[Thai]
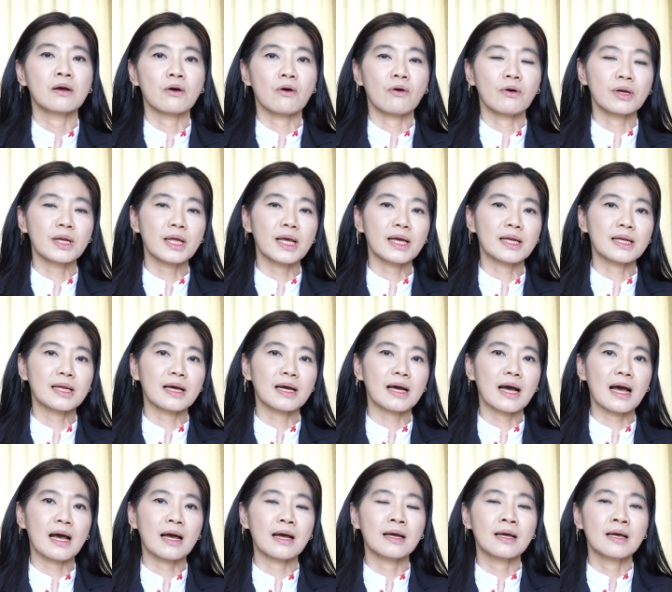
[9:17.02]
ของเด็กนะ
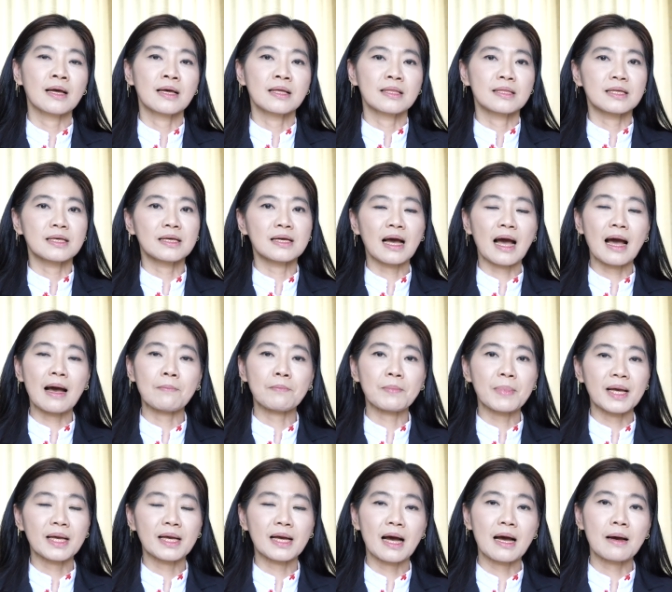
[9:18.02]
คะที่ข้าม
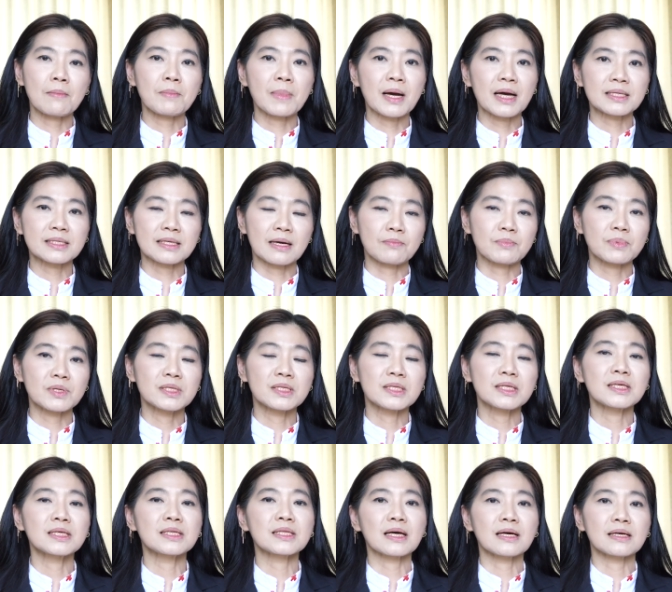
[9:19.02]
ไปข้ามมาจากพื้น
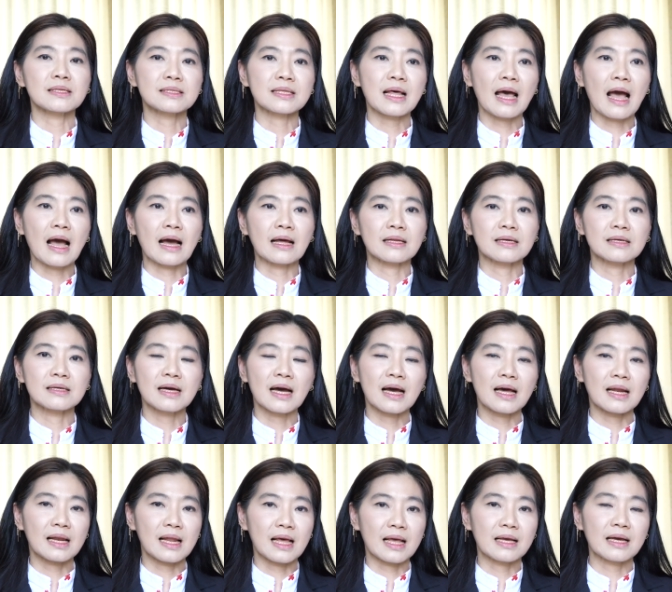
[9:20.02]
ที่ต่างๆ หรือกา
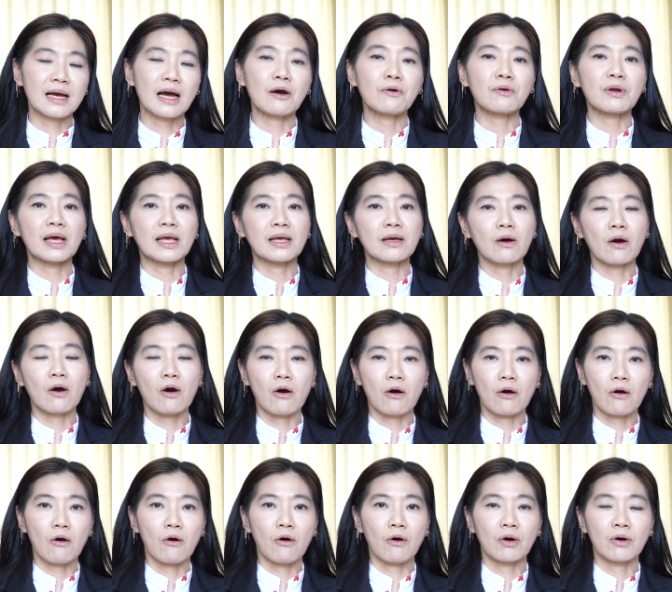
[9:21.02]
รไหลเข้าไหลออก
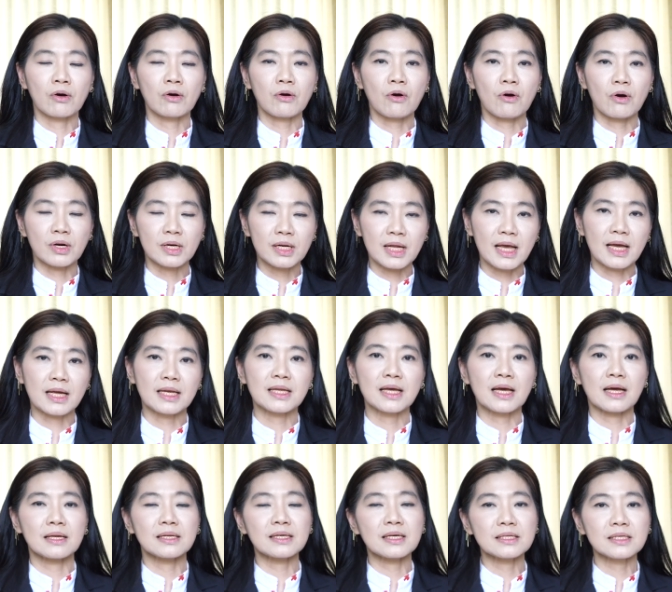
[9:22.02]
ของของเด็กเนี่
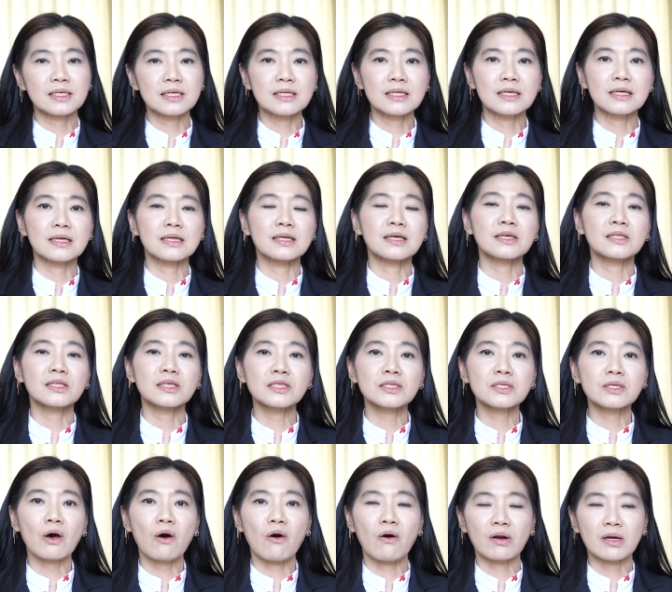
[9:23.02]
ยเรื่องที่ 1 เรื่องที่
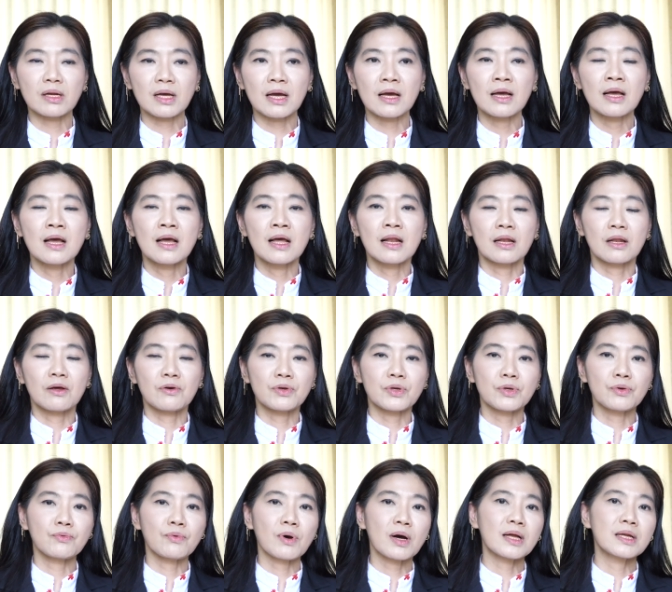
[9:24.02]
2เนี่ยเรา
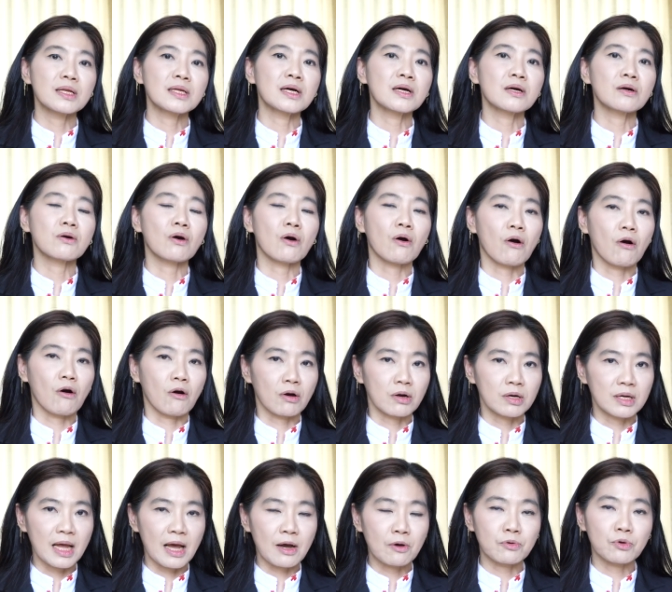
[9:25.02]
คิดว่าเรื่องของ
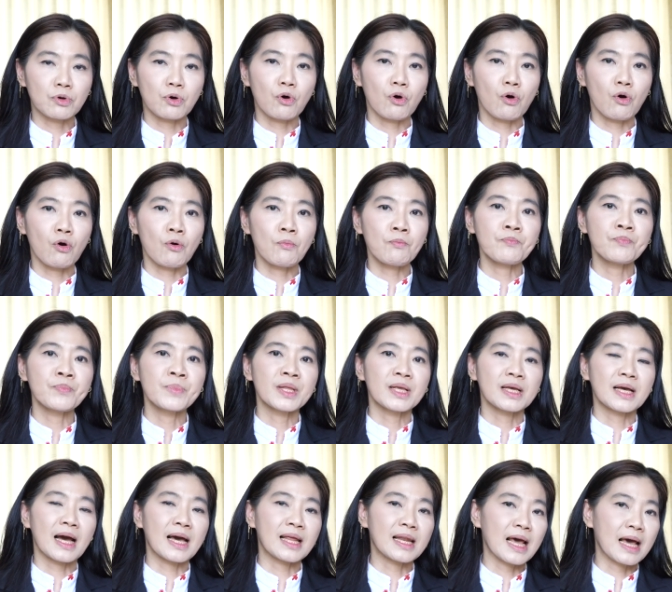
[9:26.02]
แนวโน้ม
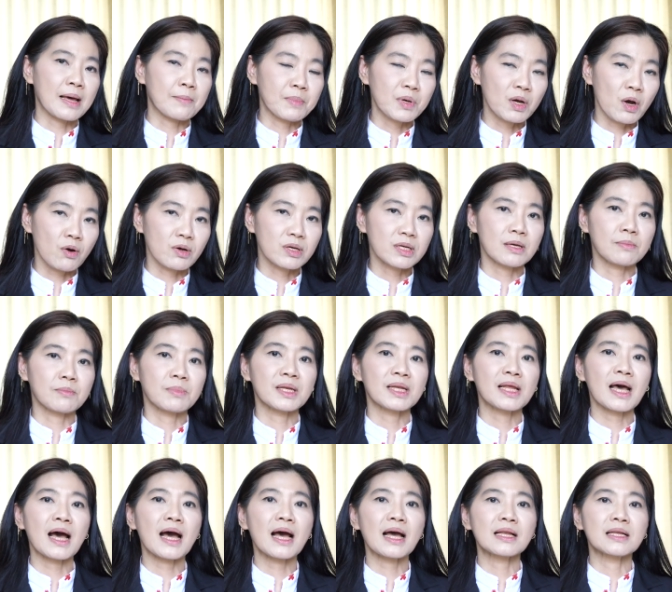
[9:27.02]
การอ่านไม่ออกเขียนไม่
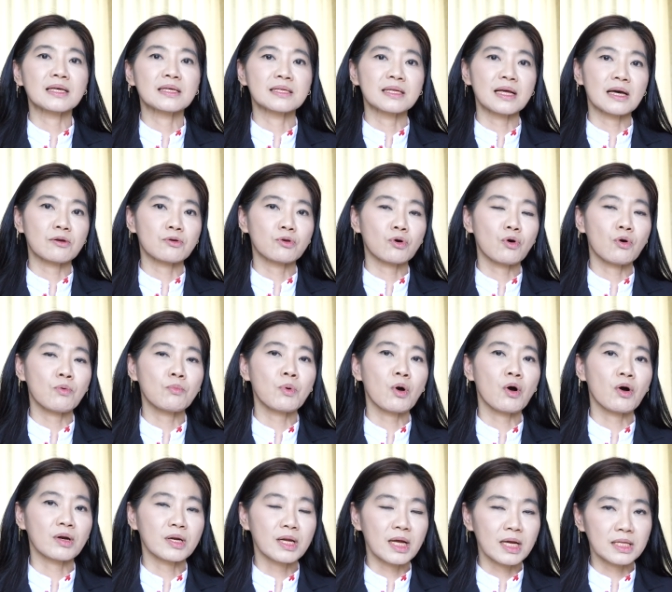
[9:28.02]
ได้ หรือแนวโน้มข
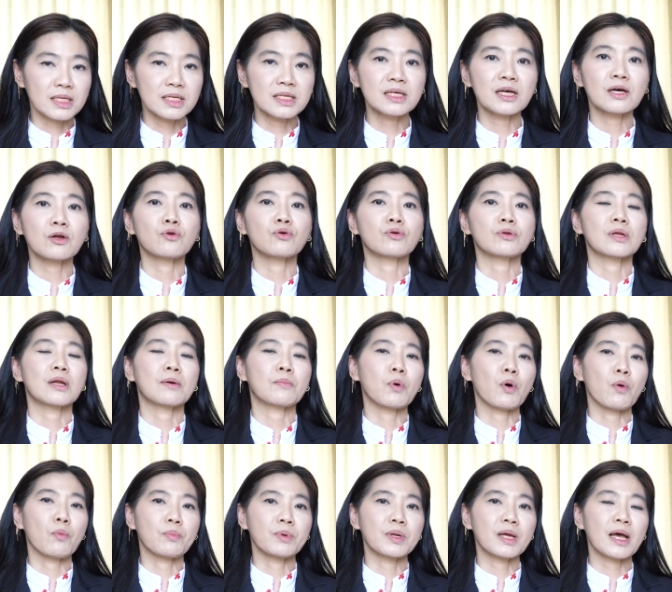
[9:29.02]
องเด็กที่จะหลุดระบ
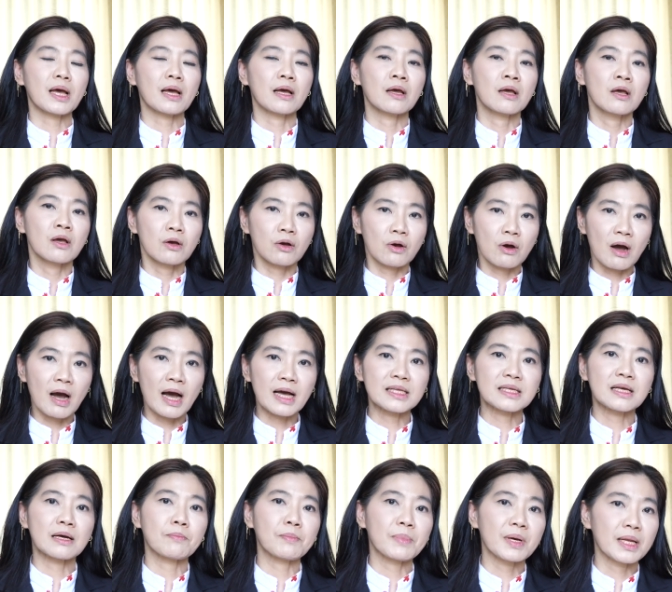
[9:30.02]
บเนี่ยก็อาจ
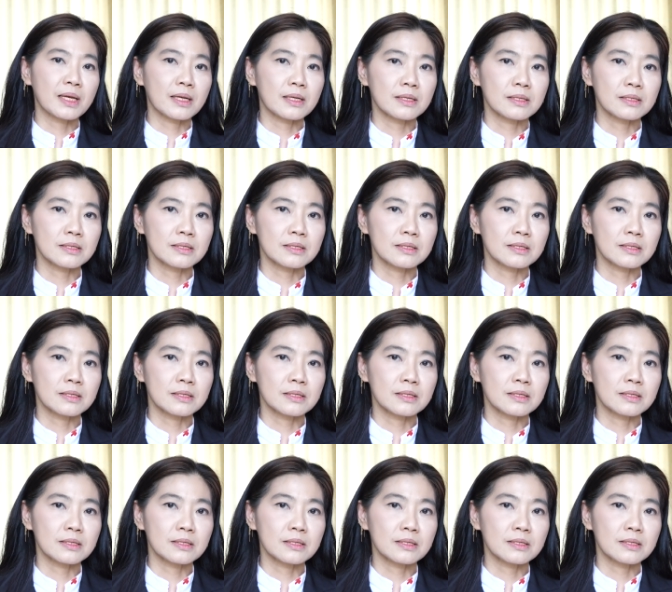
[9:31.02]
ยังเป็น